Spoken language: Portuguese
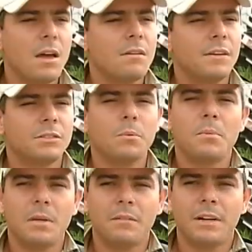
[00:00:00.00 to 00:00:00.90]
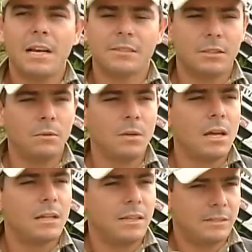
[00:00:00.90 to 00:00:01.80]
fazer uma primeira avaliação
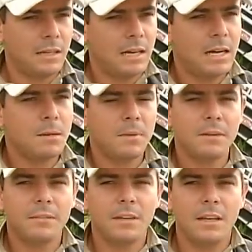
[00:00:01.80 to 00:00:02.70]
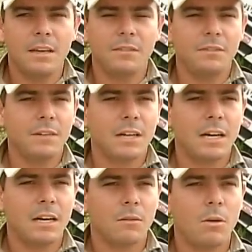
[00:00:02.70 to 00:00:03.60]
dessa carga para ver, é,
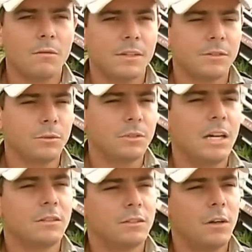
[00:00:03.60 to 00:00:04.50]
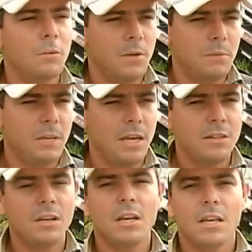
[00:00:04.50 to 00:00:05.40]
verificar qual vai ser os danos ao meio
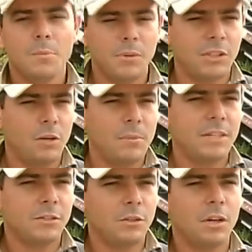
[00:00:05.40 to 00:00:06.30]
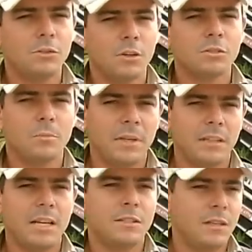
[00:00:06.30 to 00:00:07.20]
ambiente e posteriormente acionar os órgãos
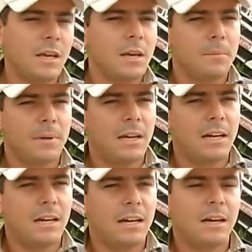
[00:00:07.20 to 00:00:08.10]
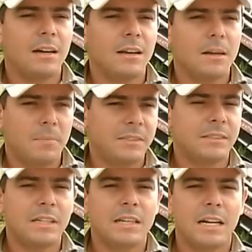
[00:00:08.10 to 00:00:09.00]
competentes para
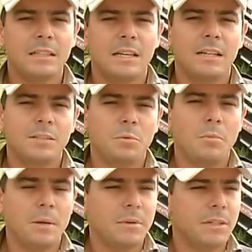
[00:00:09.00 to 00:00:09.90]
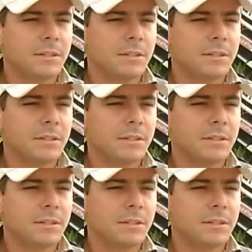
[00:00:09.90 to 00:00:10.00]
ser sanada esse problema aí.